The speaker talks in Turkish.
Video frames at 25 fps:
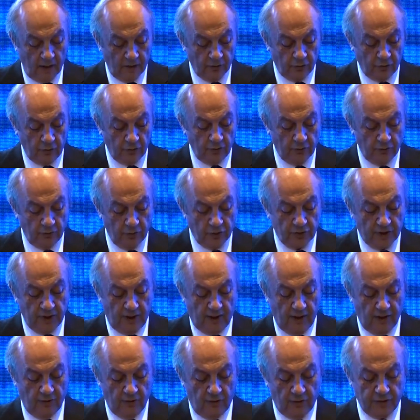Günümüzde
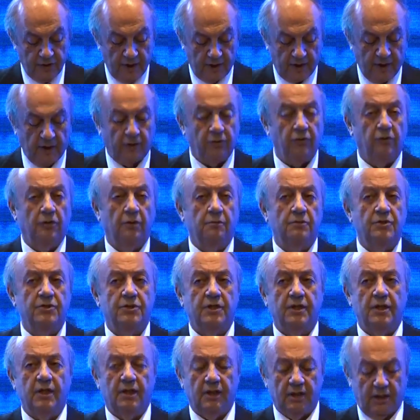ölçek
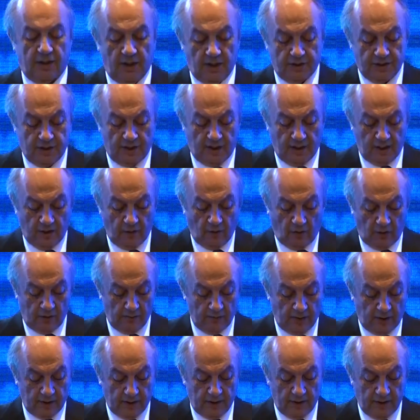ekonomisinin geçerli
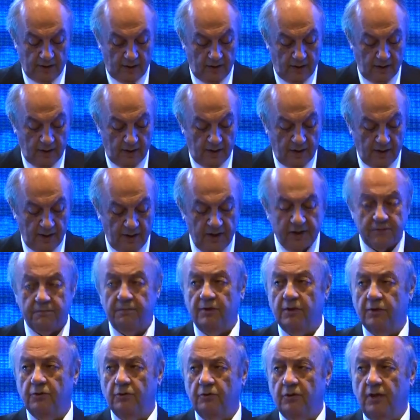olmadığı
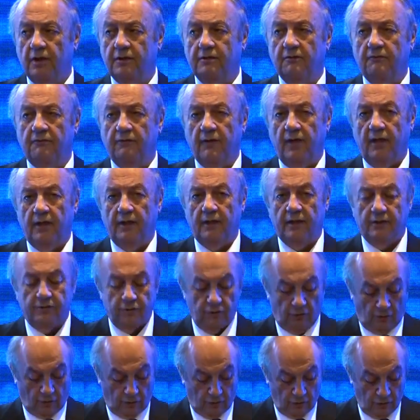hiçbir üretim faaliyeti
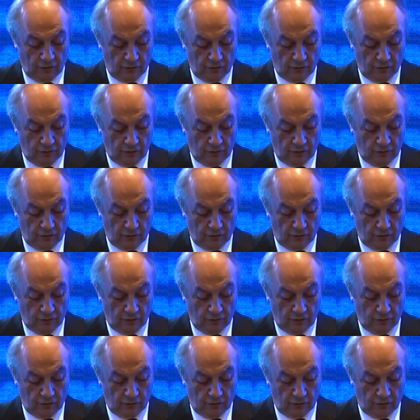yok.